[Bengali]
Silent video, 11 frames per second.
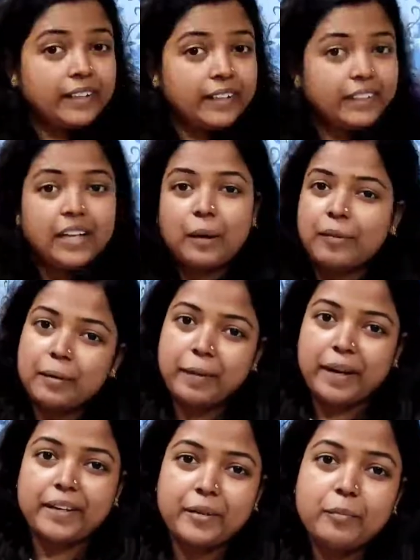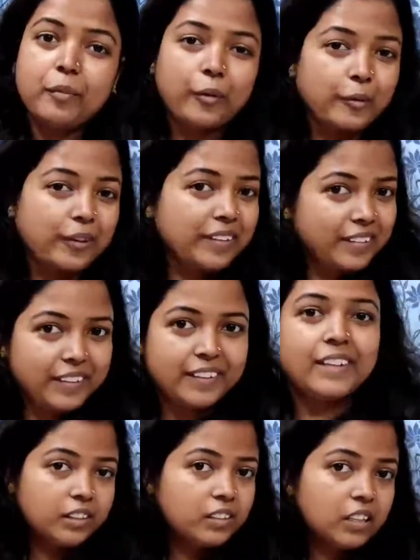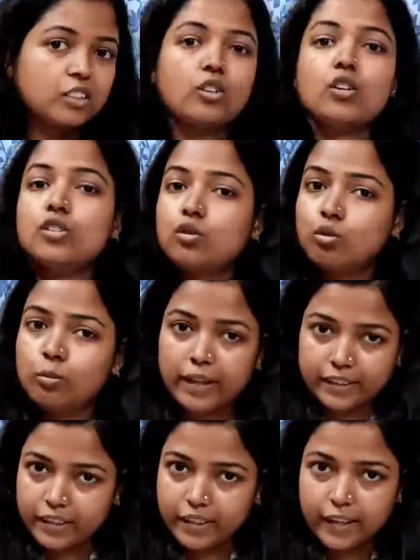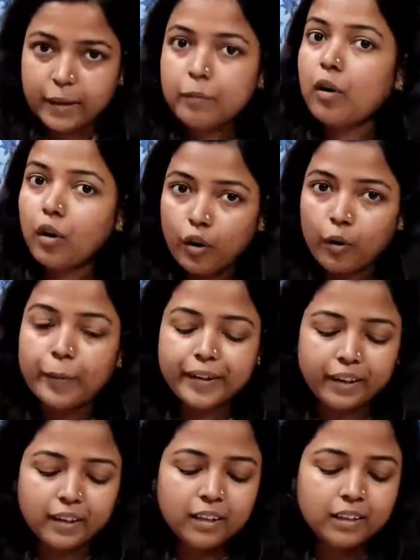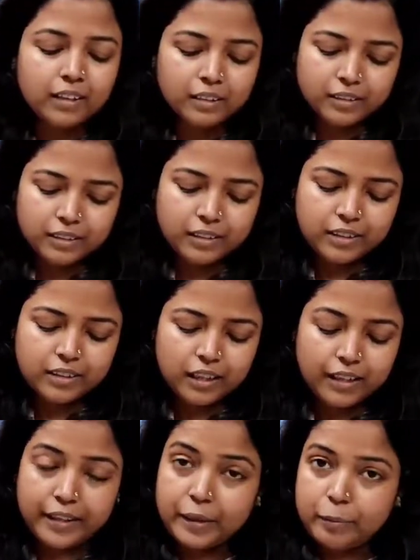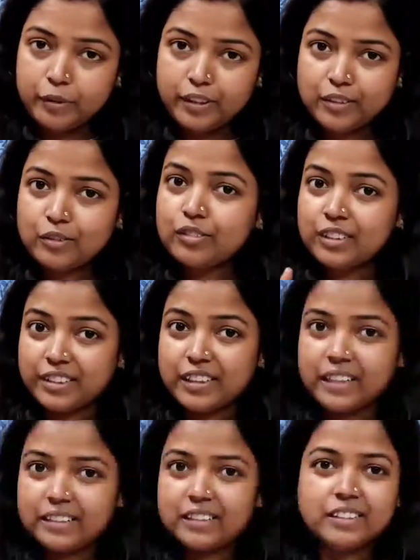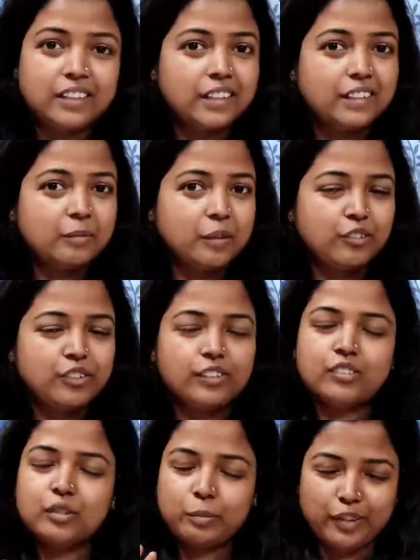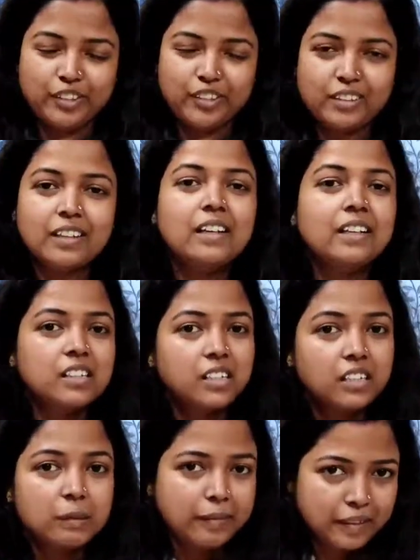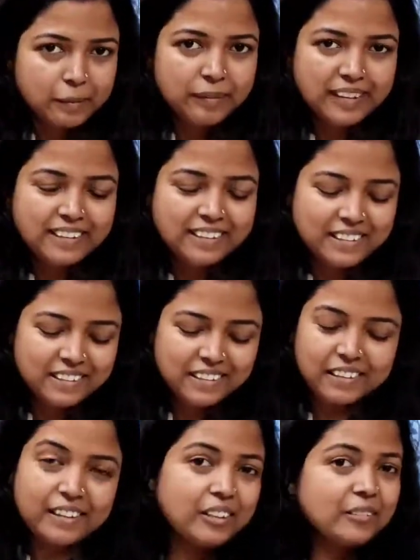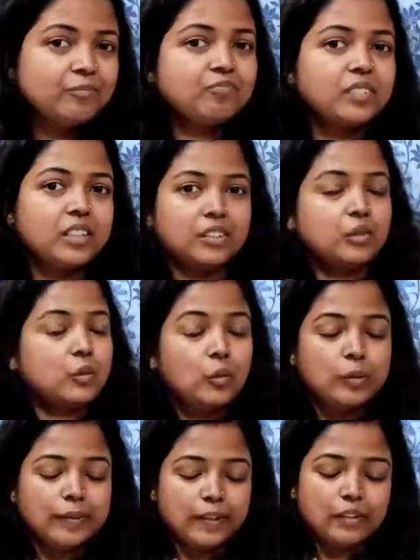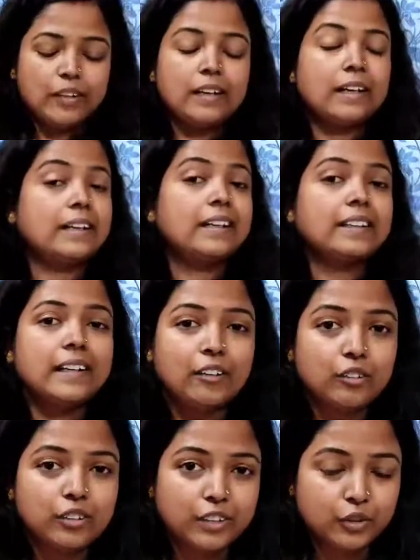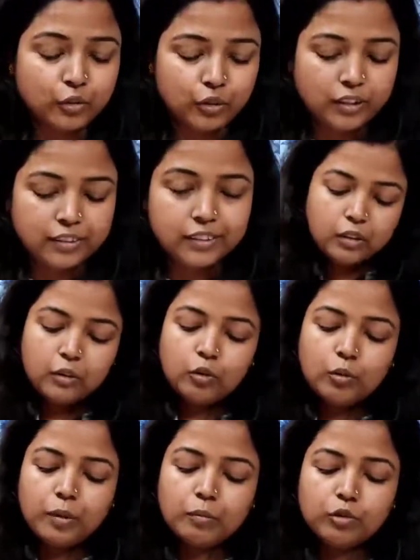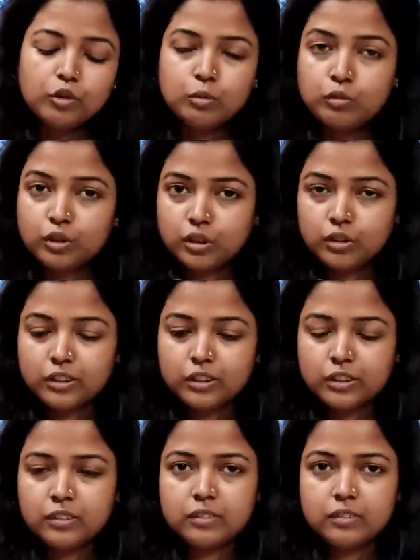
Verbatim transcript: ফাইনালি আমার ম্যাগির পকোড়া রেডি রেস আশা করছি খুব একটা খারাপ হবে না ঠিক আছে আর এরপরে কিন্তু ডিনার আছে ডিনারের মেনুটা একটু স্পেশাল চিলি ম্যাগি বানাচ্ছি ডিনারে টেস্ট খুবই ভালো হয় আর এটা এখন টেস্ট করা যাক খুবই মুচমুচে হয়েছে